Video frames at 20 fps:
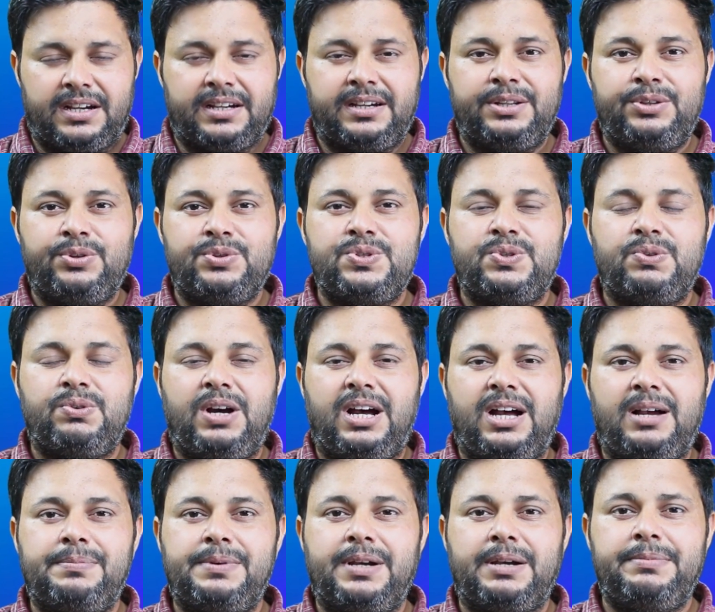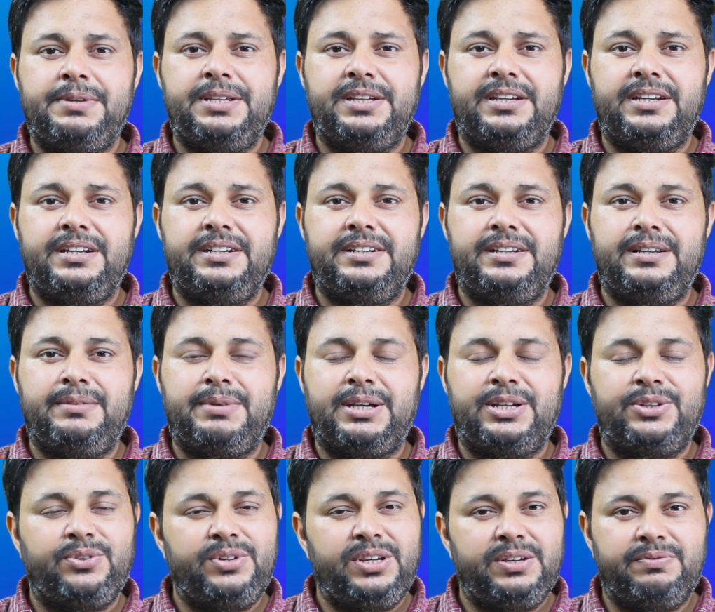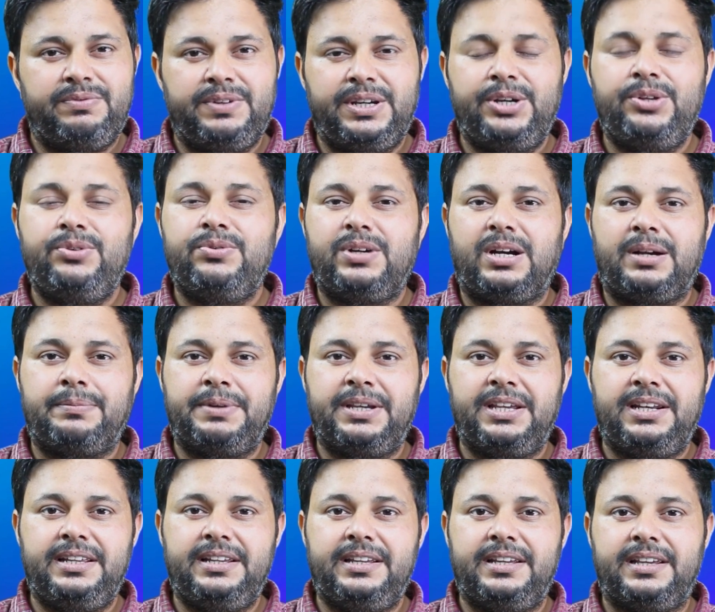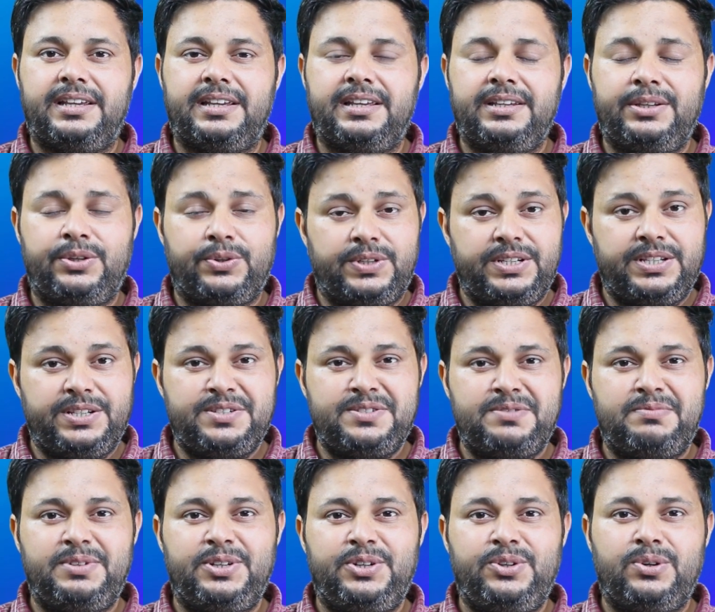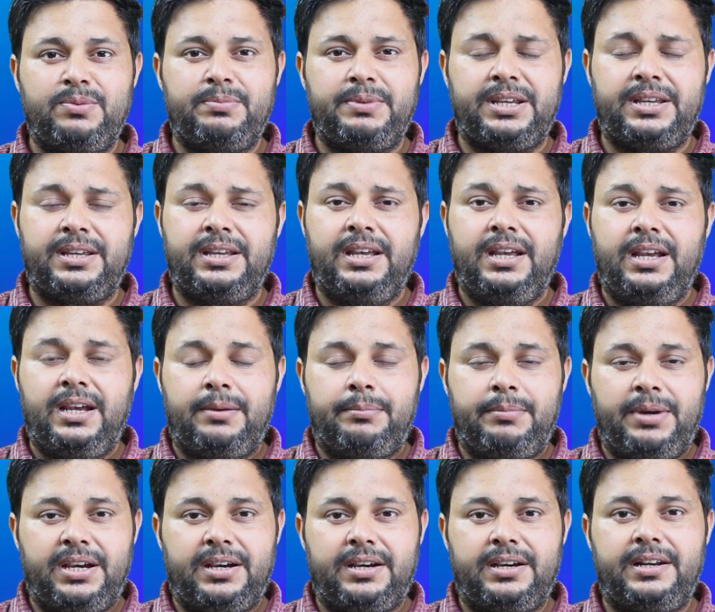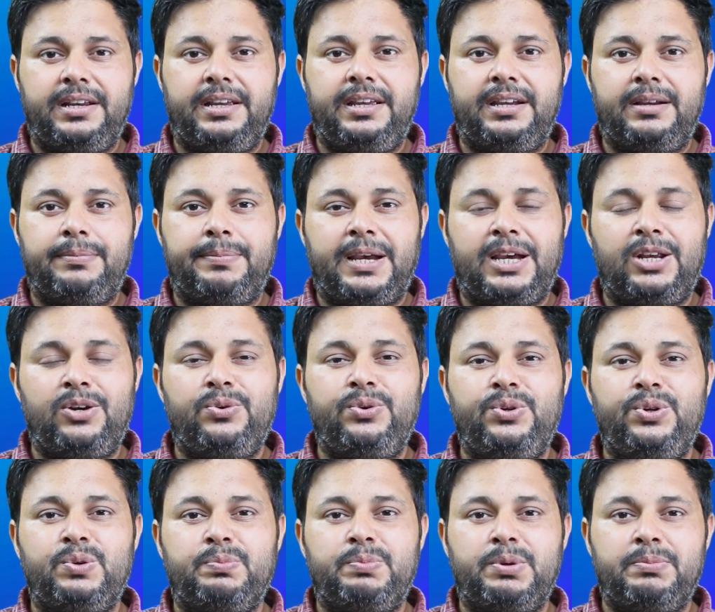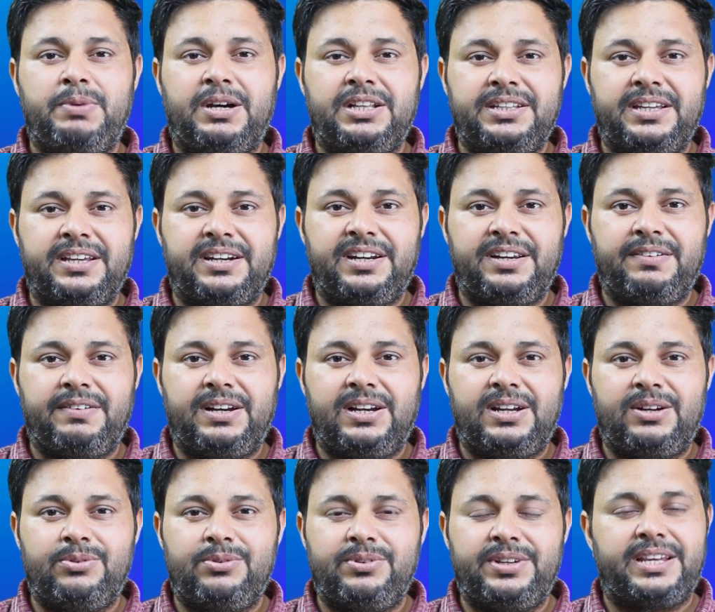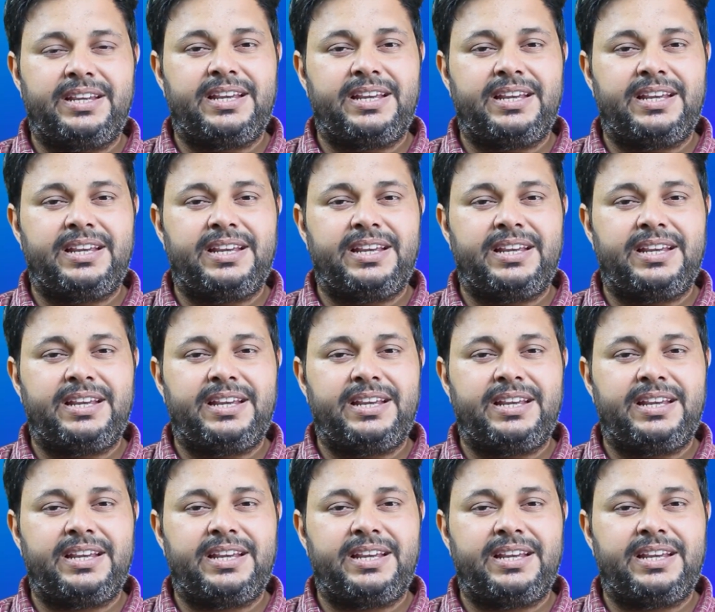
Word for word: अगर दोस्तों आपका भी यही ड्रीम है तो ये वीडियो आपके लिए है क्योंकि इस वीडियो में मैं हर एक पहलू के ऊपर बात करने वाला हूँ